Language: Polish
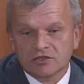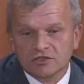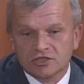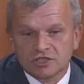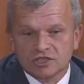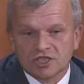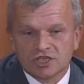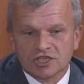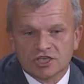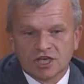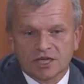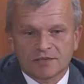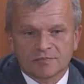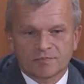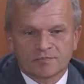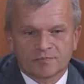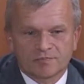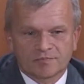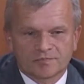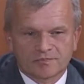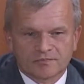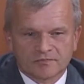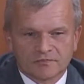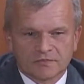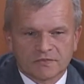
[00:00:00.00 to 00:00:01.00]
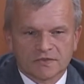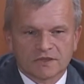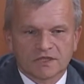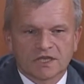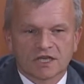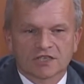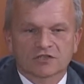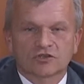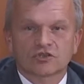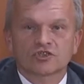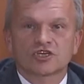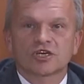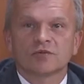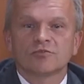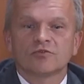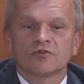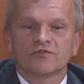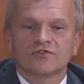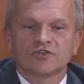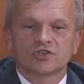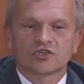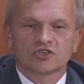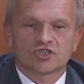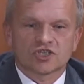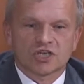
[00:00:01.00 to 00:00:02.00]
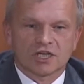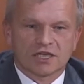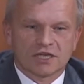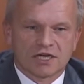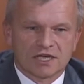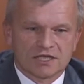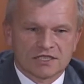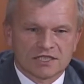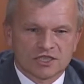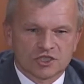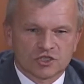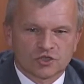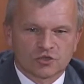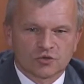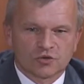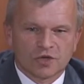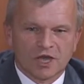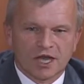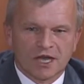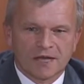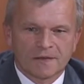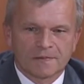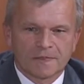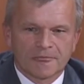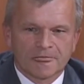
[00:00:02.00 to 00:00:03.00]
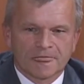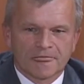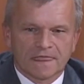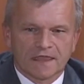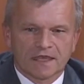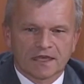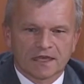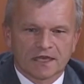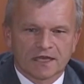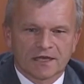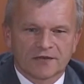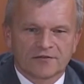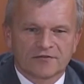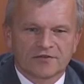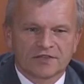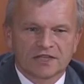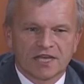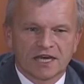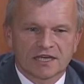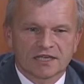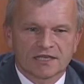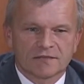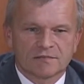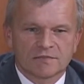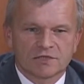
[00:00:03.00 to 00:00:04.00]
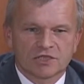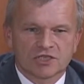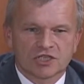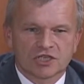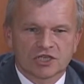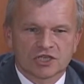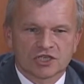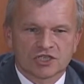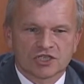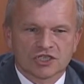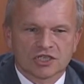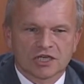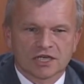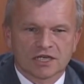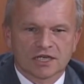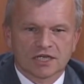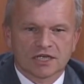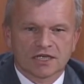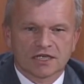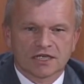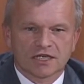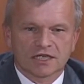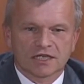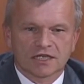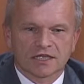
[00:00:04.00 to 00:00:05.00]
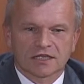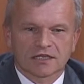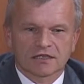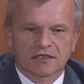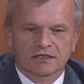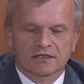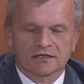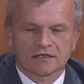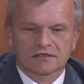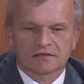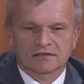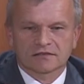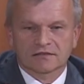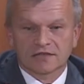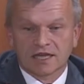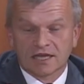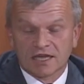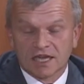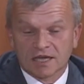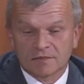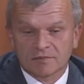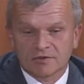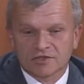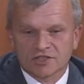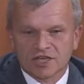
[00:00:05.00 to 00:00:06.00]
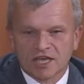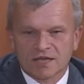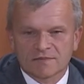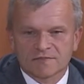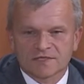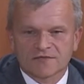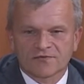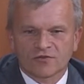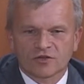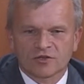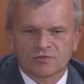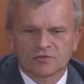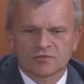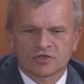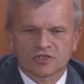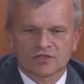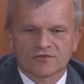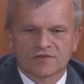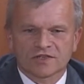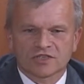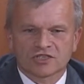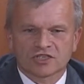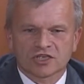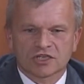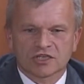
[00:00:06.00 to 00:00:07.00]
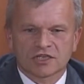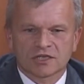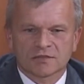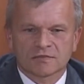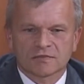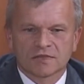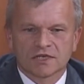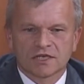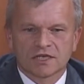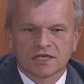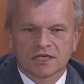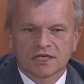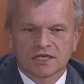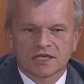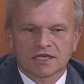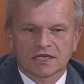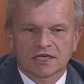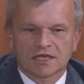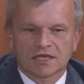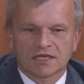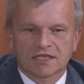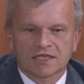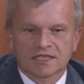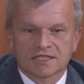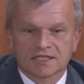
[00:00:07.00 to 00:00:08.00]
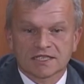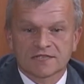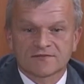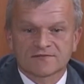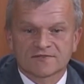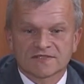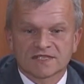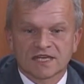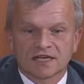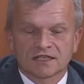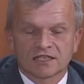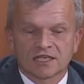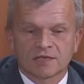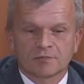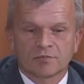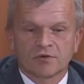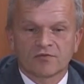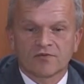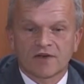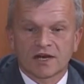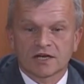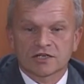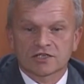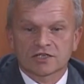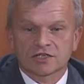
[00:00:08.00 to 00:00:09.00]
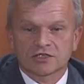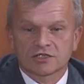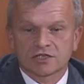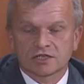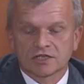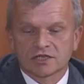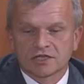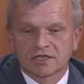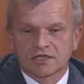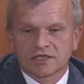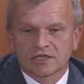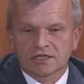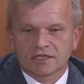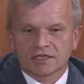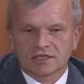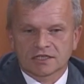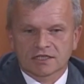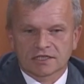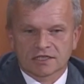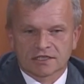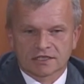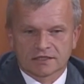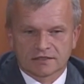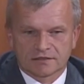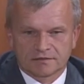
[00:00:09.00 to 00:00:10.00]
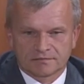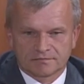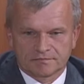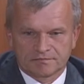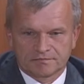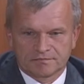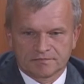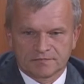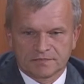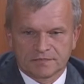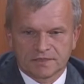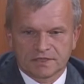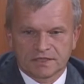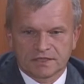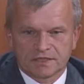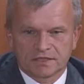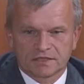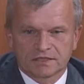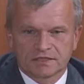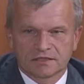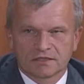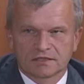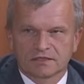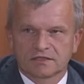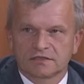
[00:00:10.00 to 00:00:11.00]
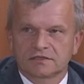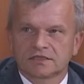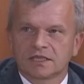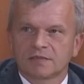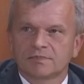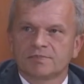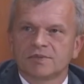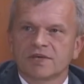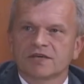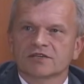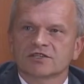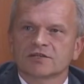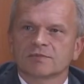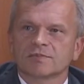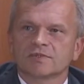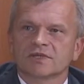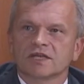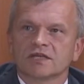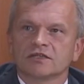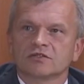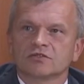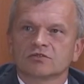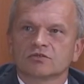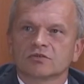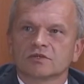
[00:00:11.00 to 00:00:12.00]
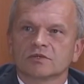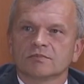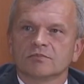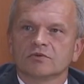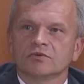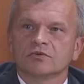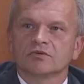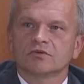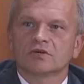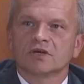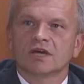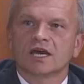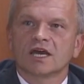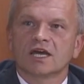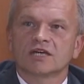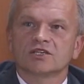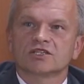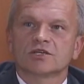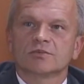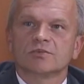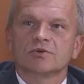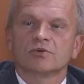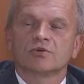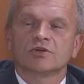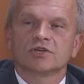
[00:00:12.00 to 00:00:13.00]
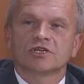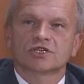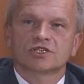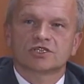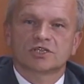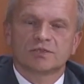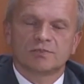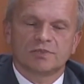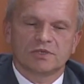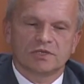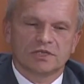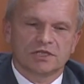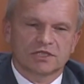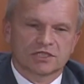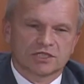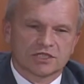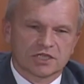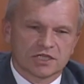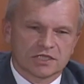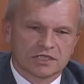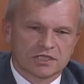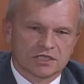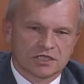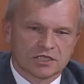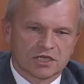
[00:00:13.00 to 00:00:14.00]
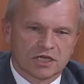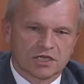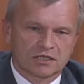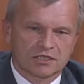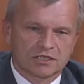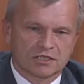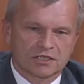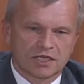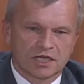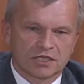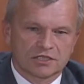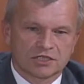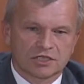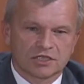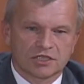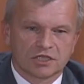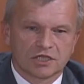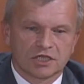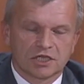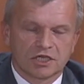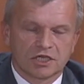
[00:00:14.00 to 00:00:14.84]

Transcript: i dzisiaj jak to się mówi, do trzech razy sztuka. Wydaje mi się, że tak jak powiedziałem, swoim doświadczeniem jestem w stanie powalczyć. I te pierwsze pytanie, które było. Aha, czy, były, czy byli jeszcze jacyś kandydaci?